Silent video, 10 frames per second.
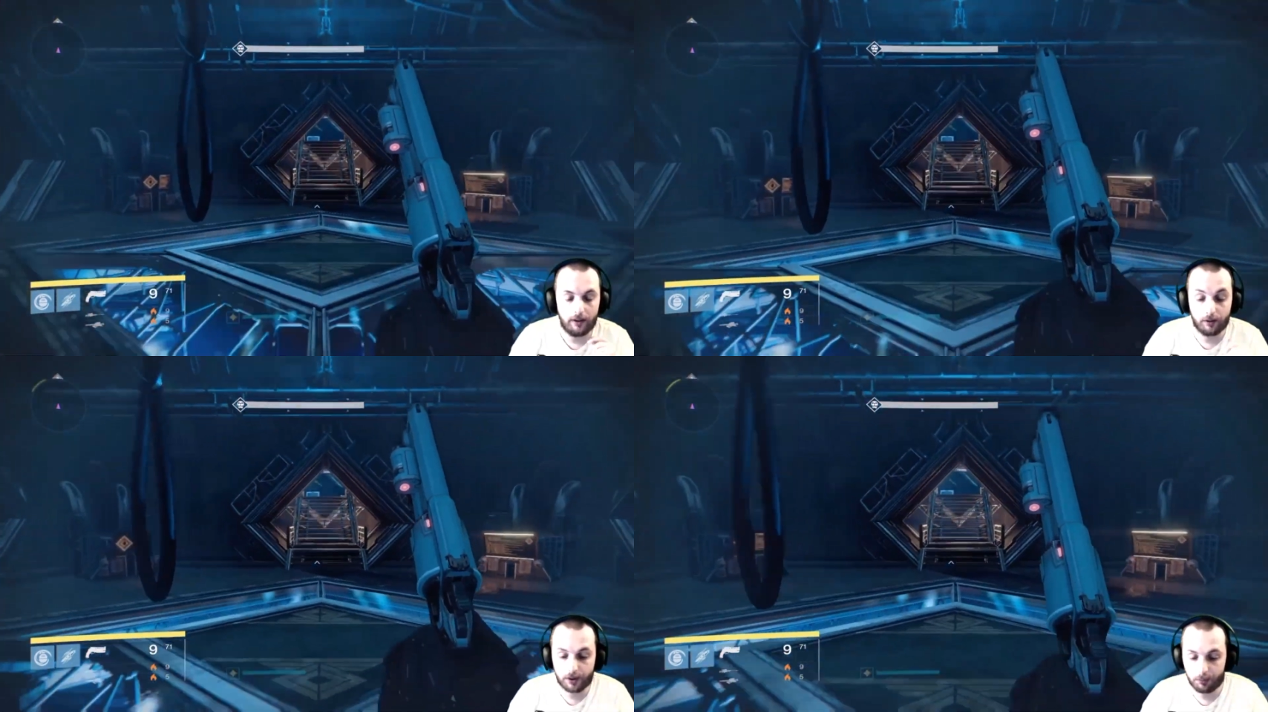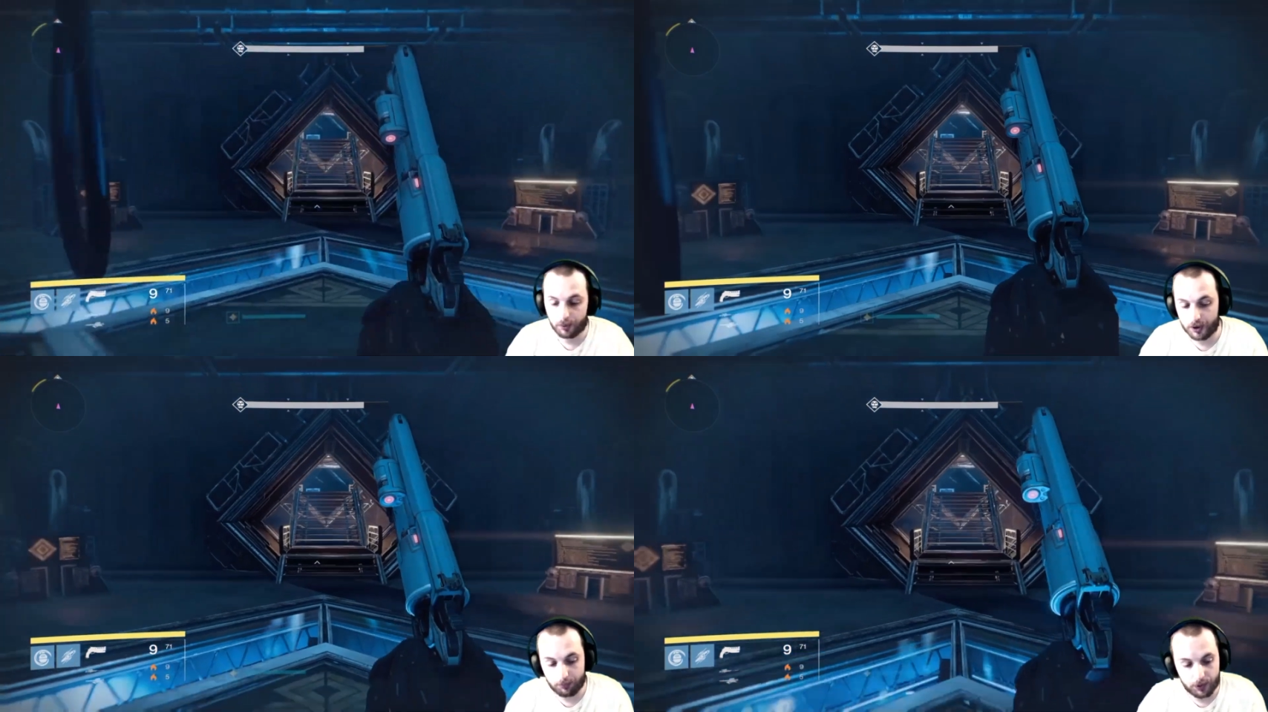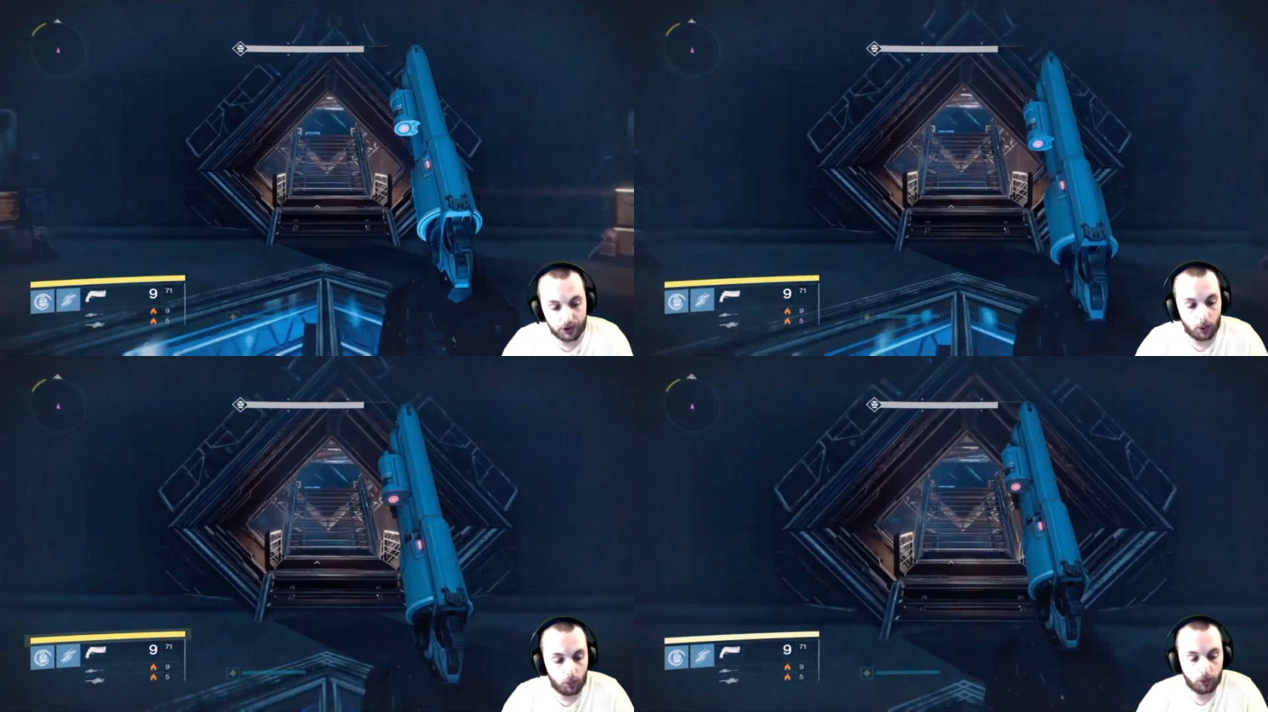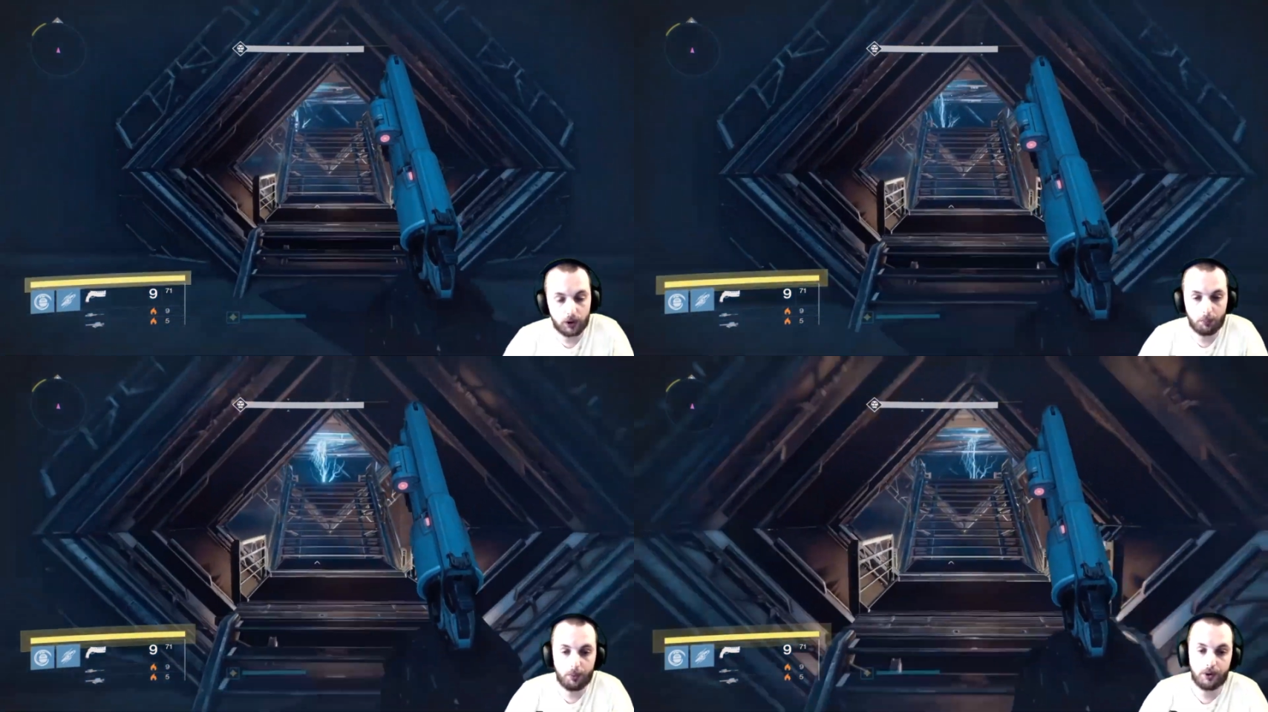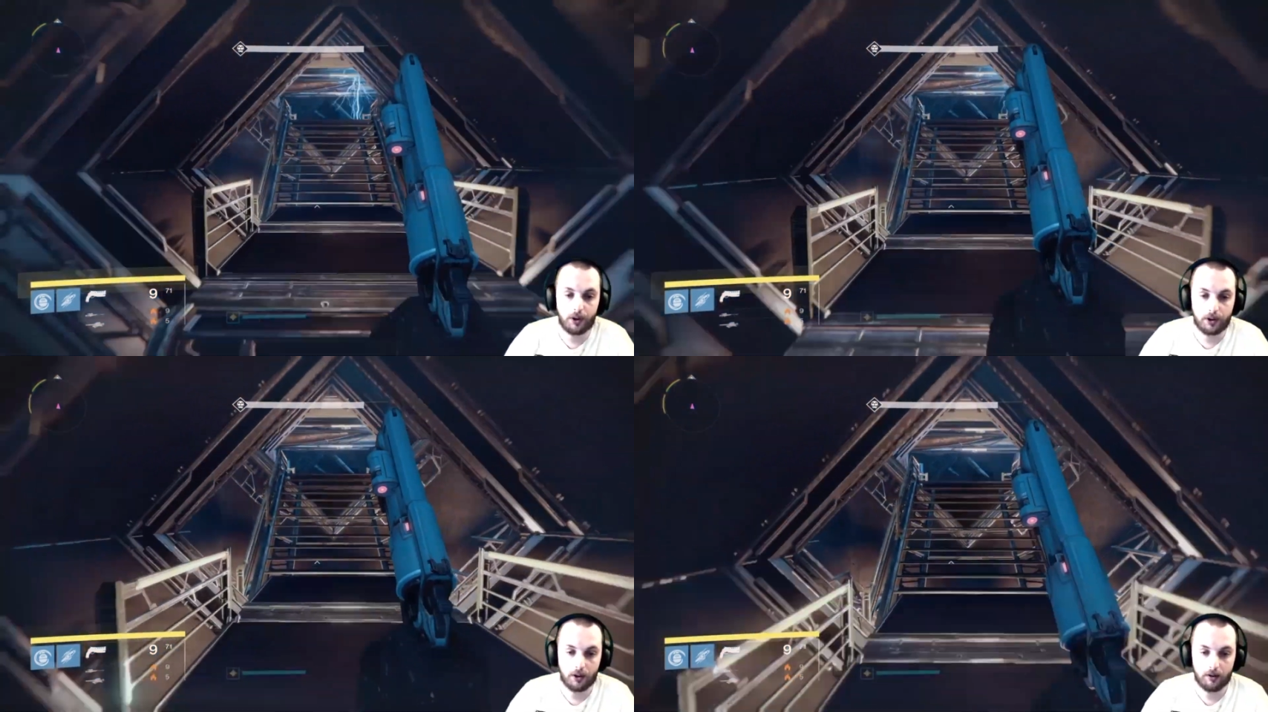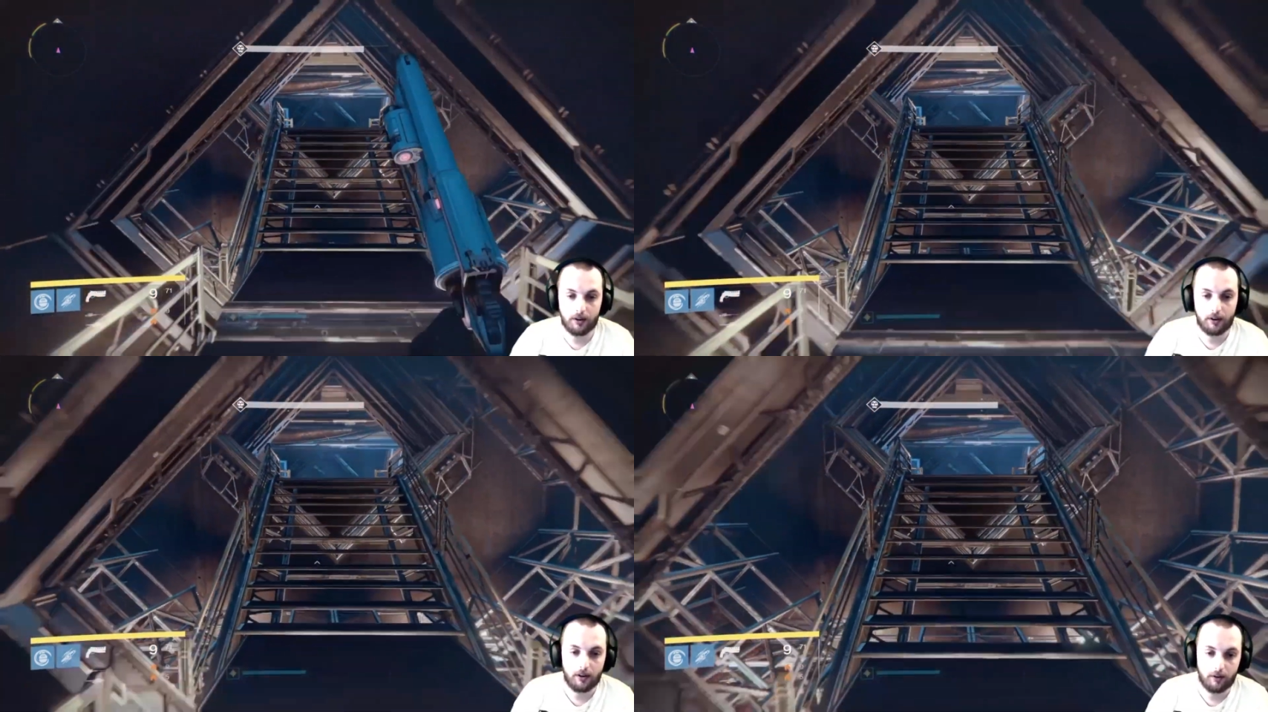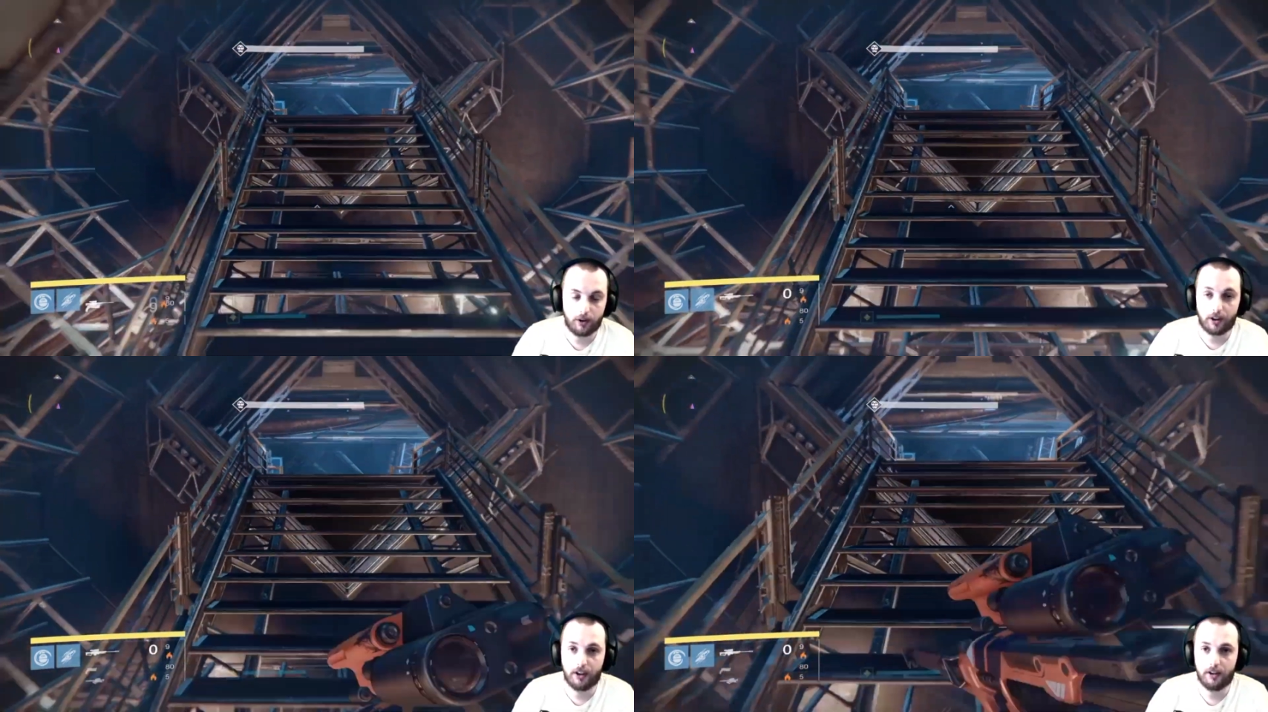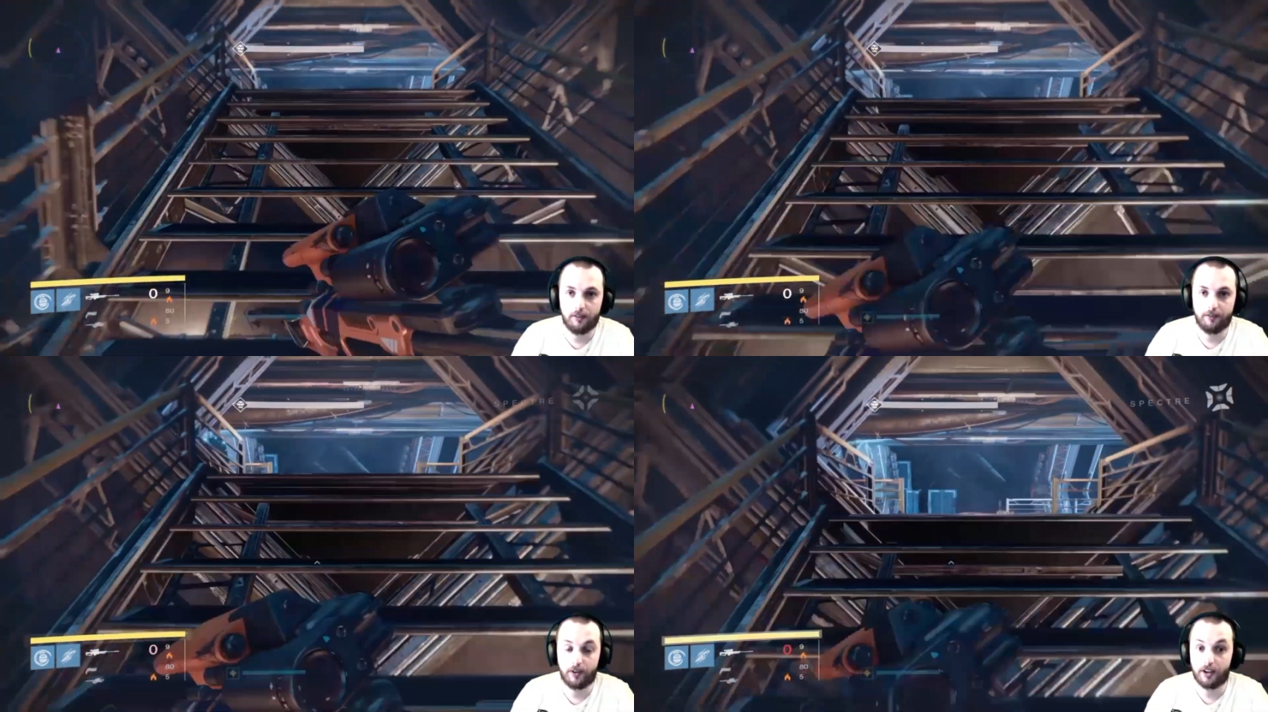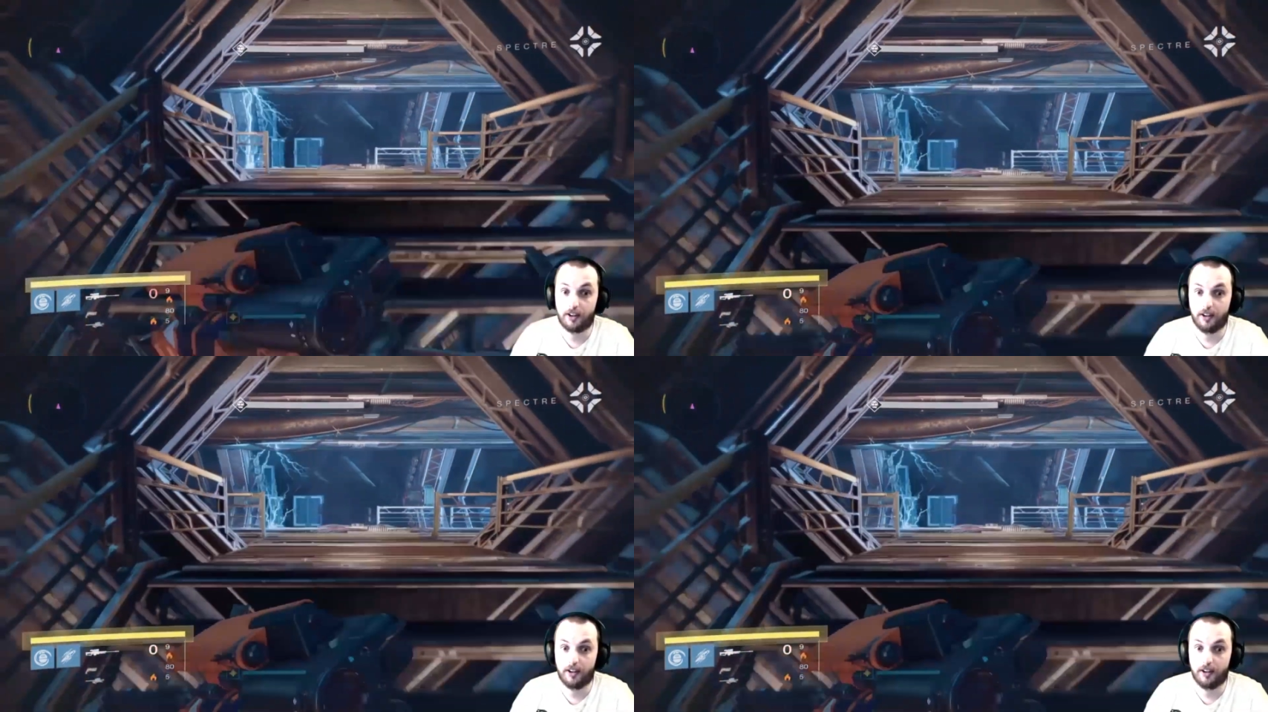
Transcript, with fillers: Non, j'ai mangé un petit yaourt et un peu de caca, de caca, de